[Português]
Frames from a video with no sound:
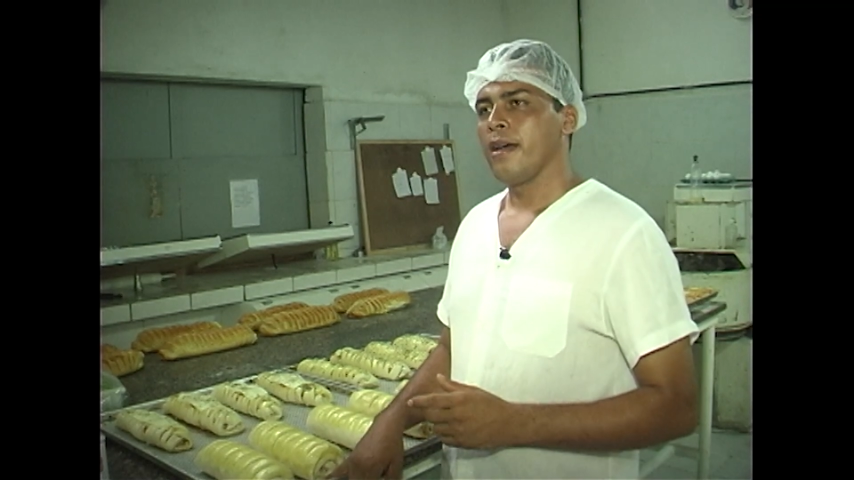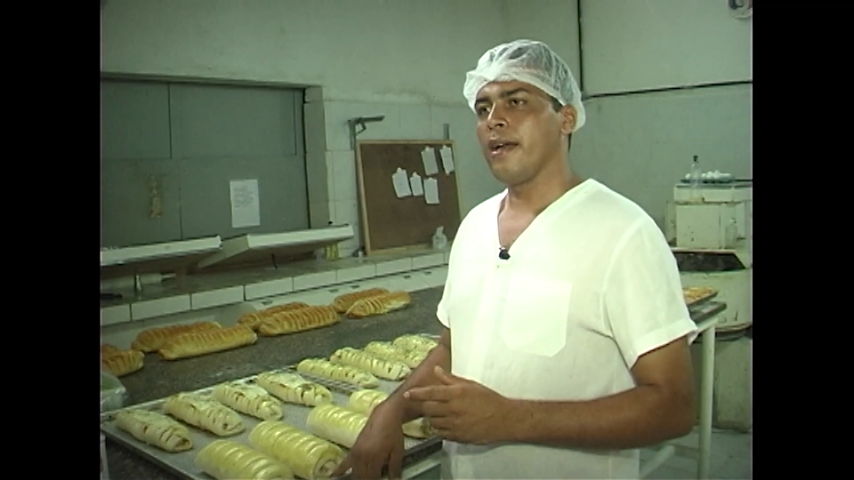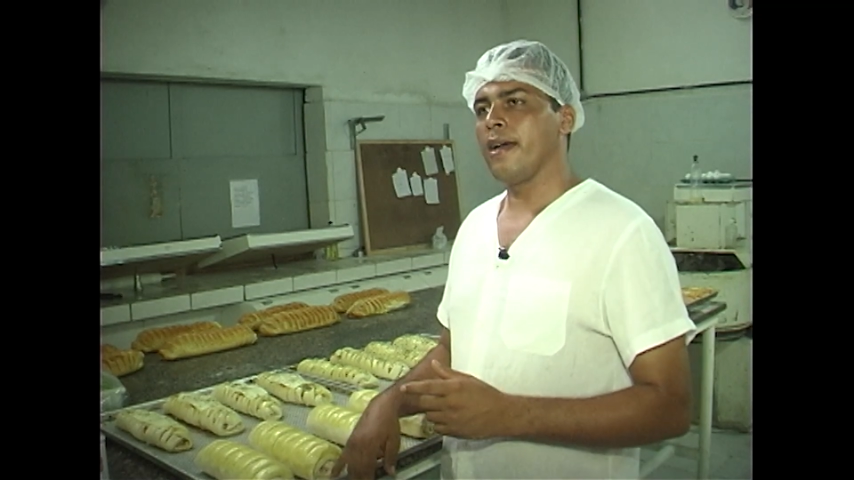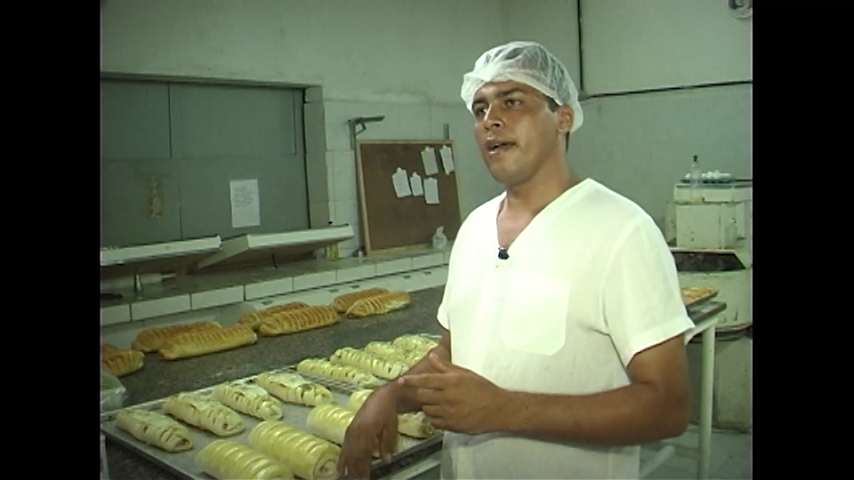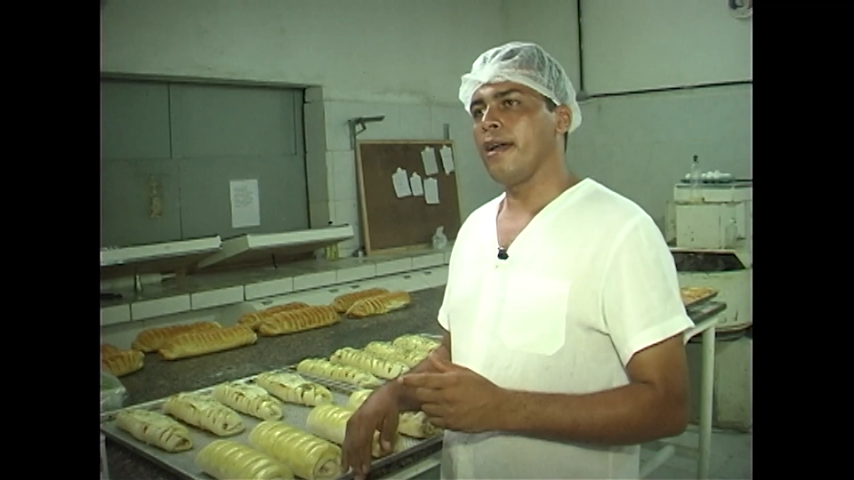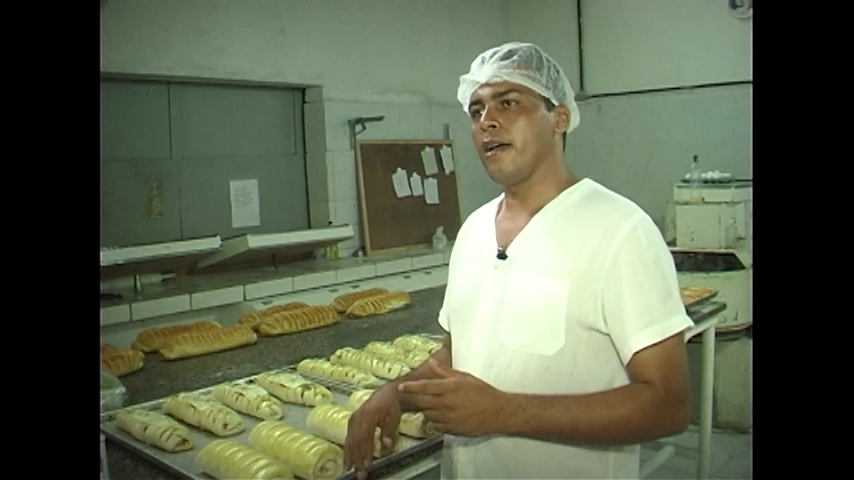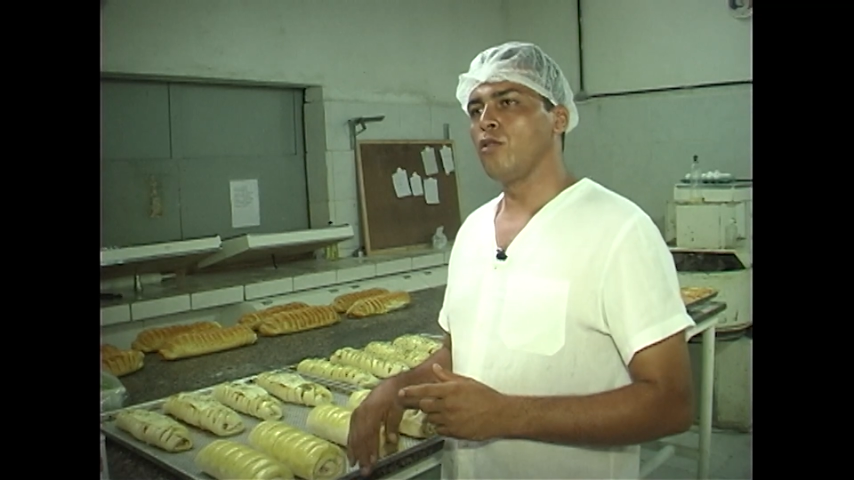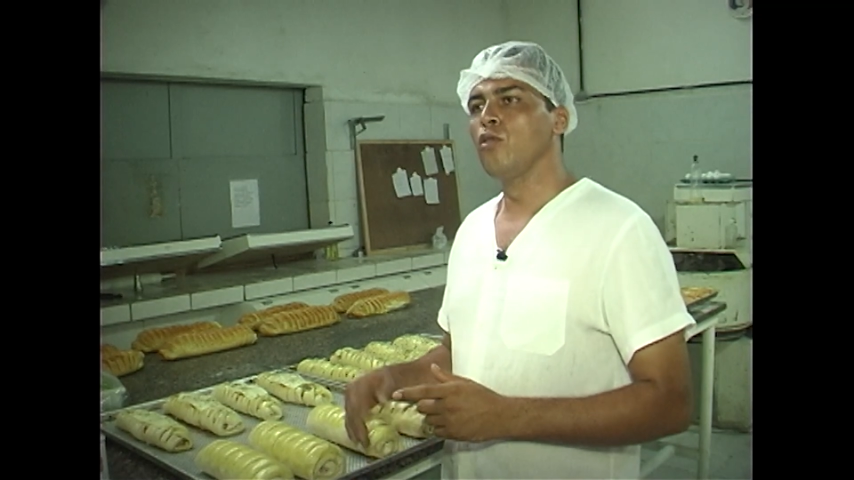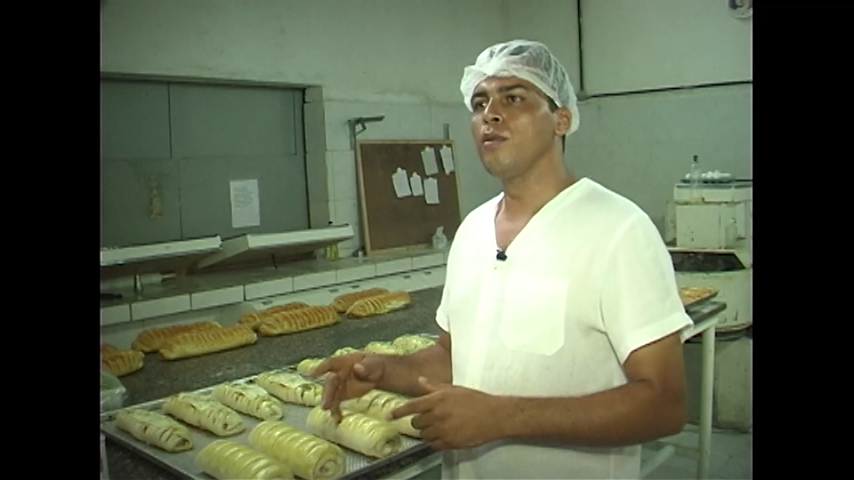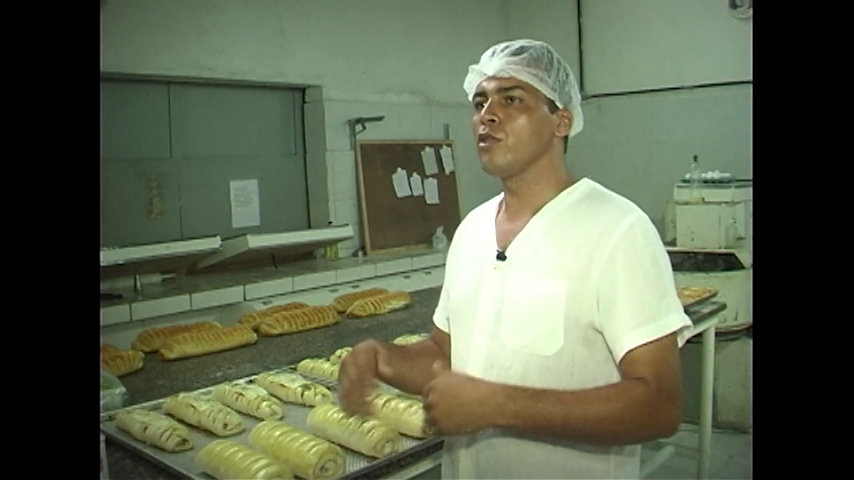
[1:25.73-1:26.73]
é,
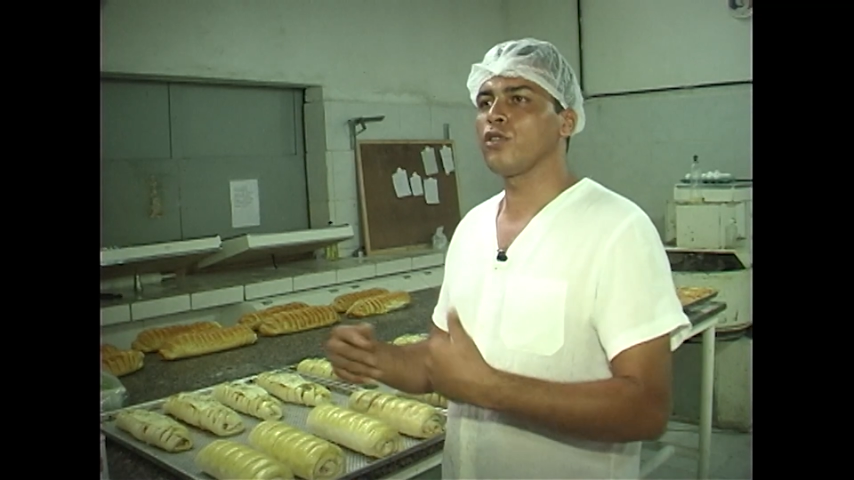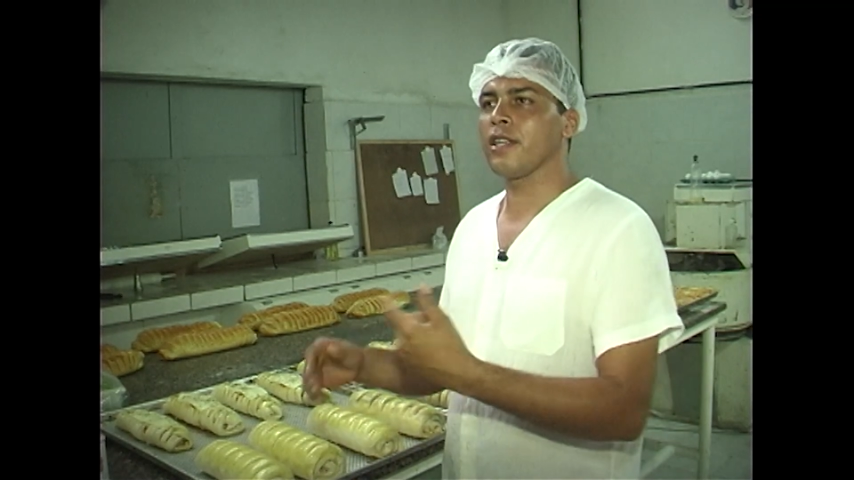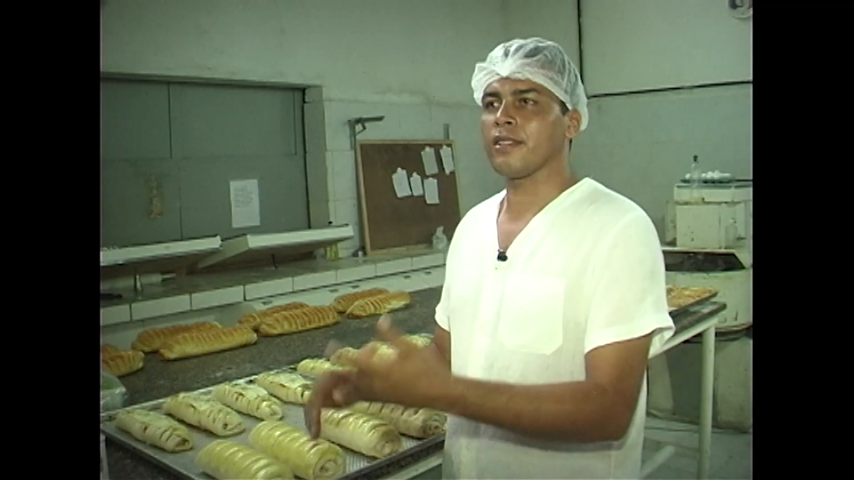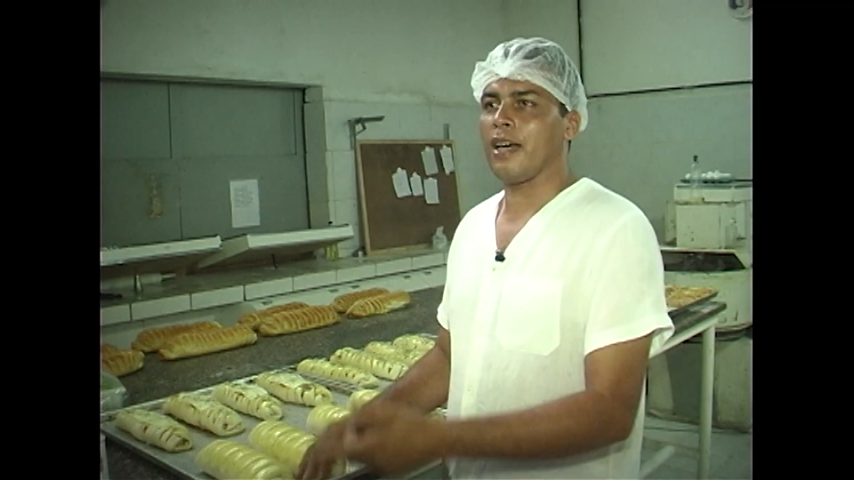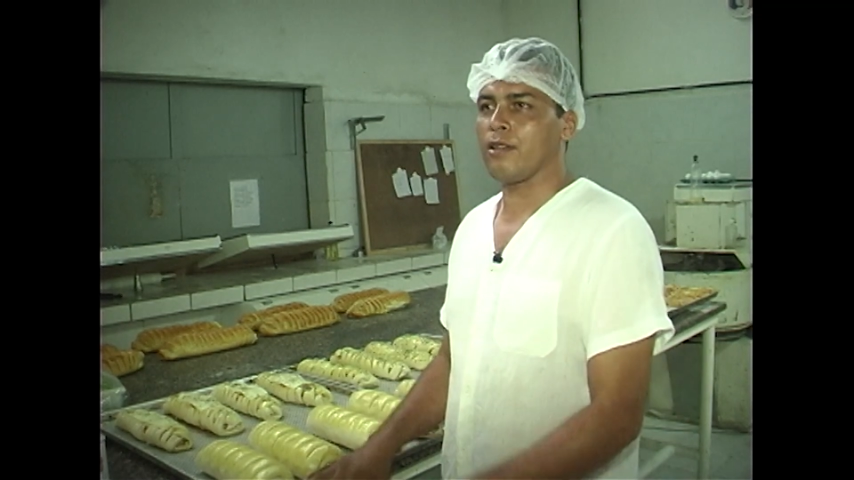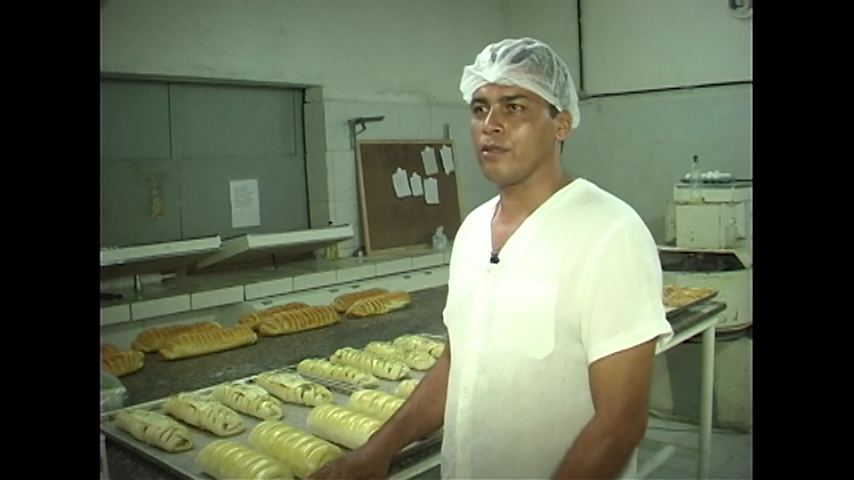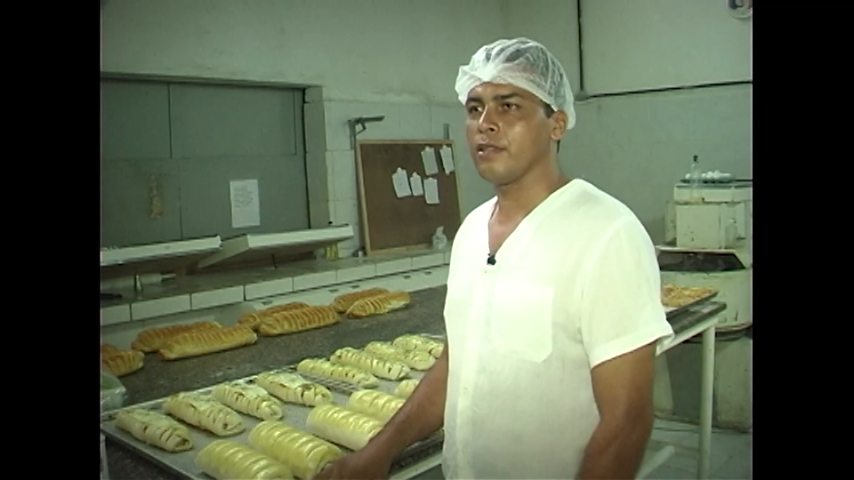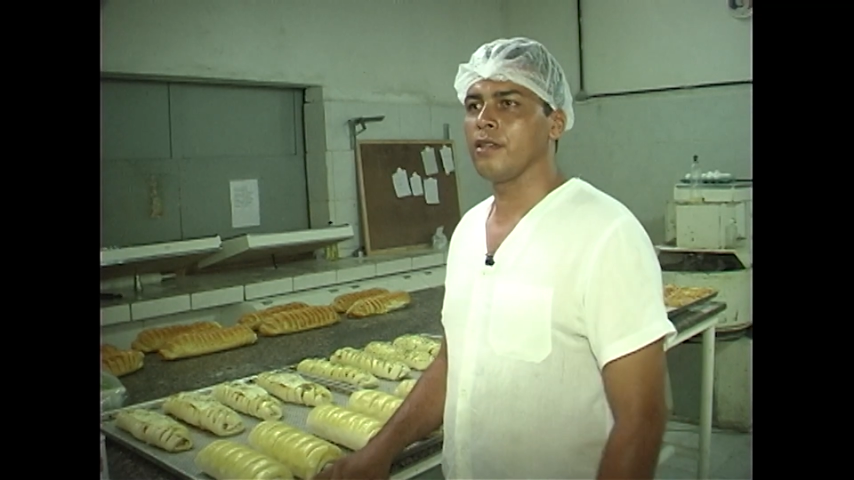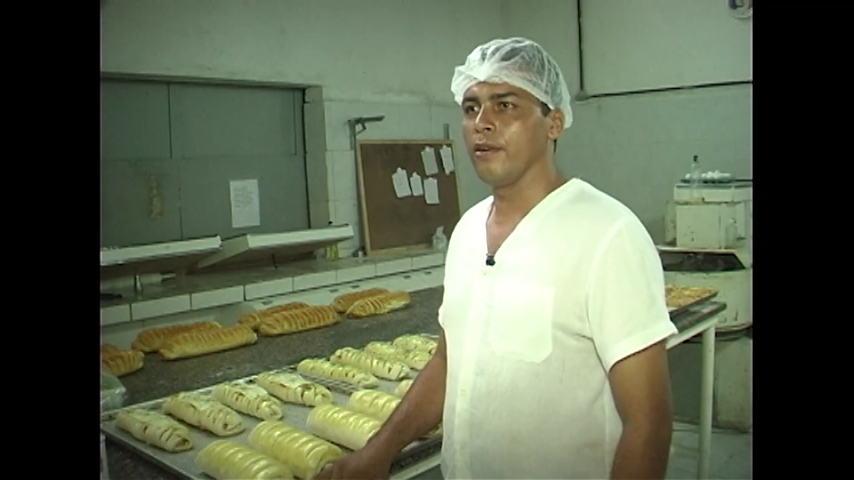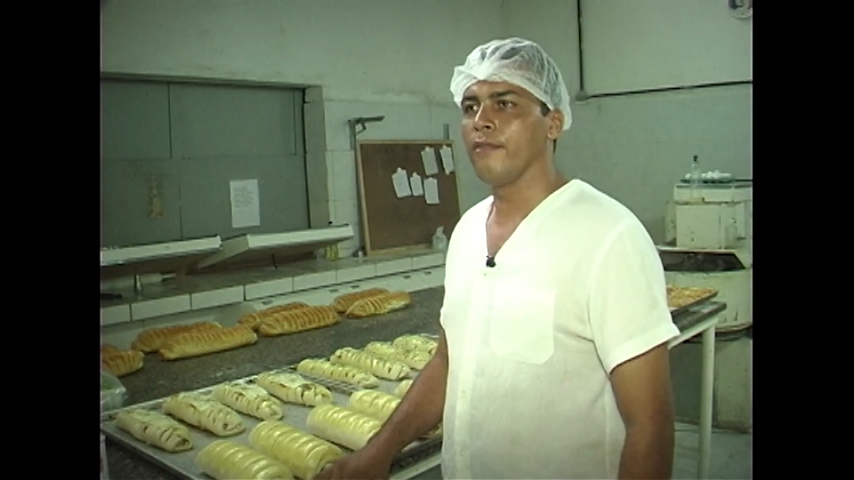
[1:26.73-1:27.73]
números exatos,
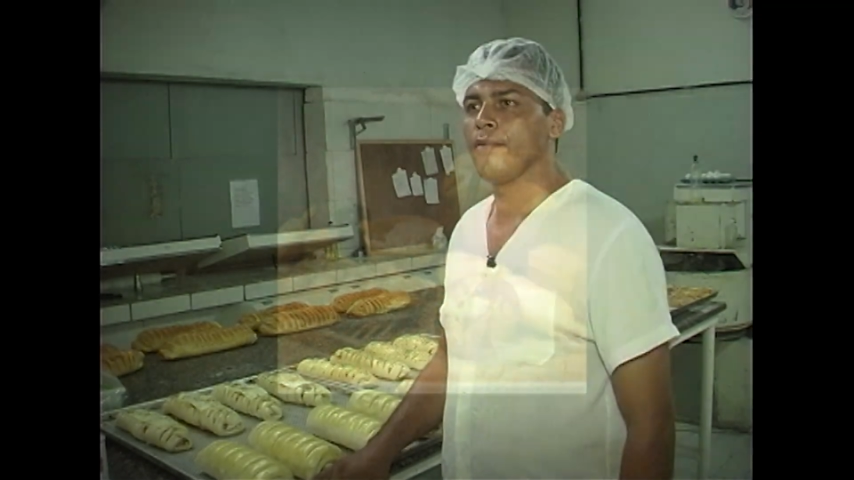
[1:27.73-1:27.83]
entendeu?